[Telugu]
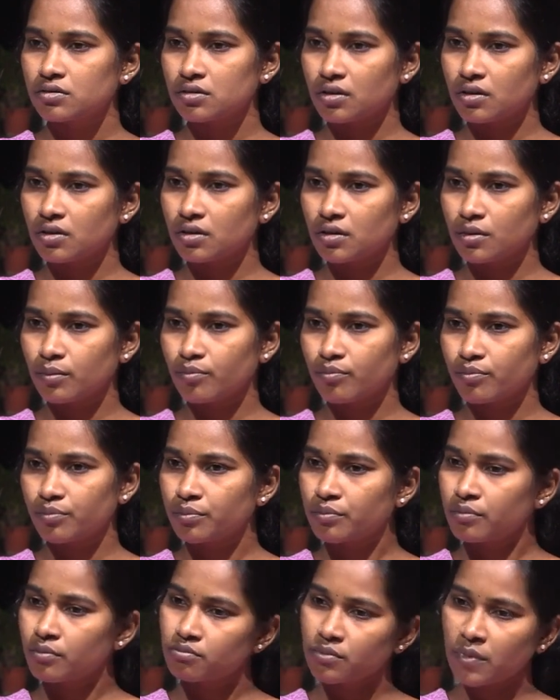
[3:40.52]
సో
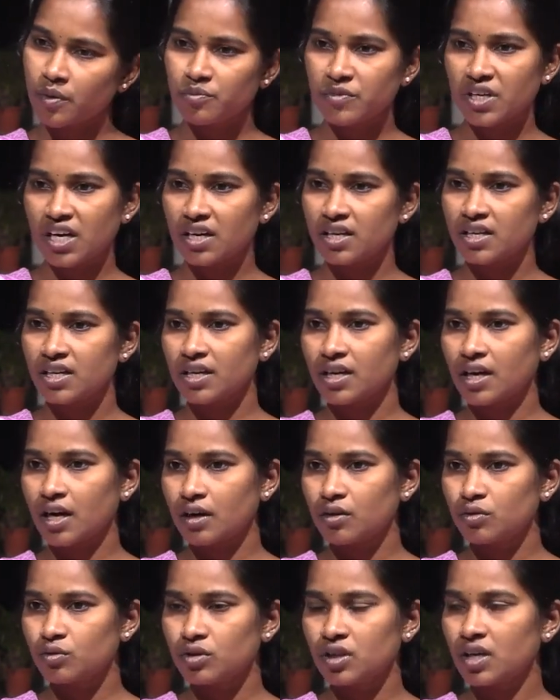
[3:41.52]
మేము ధైర్యంగా
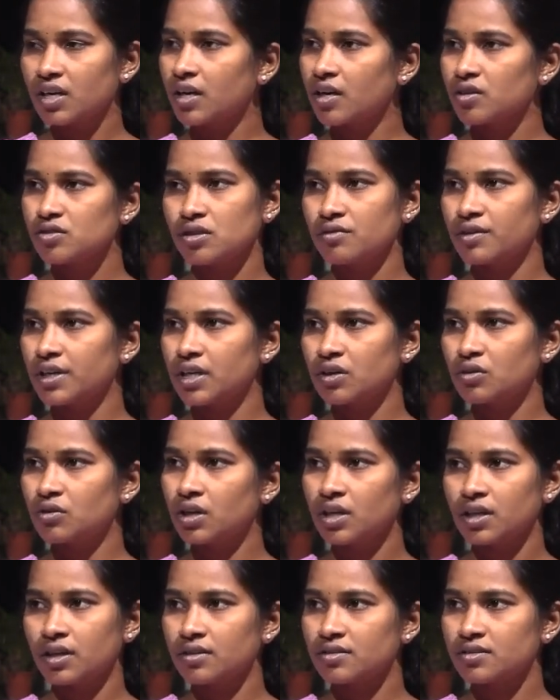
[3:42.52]
అడిగితే కేసులు
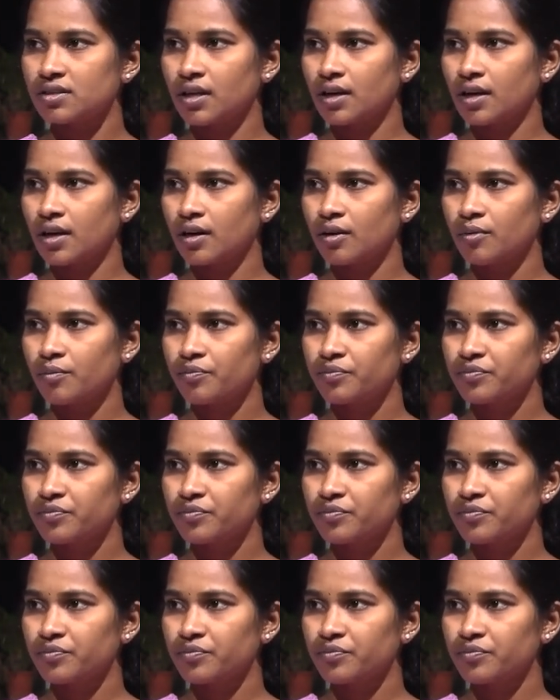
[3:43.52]
పెట్టకుండా చేస్తాన్నా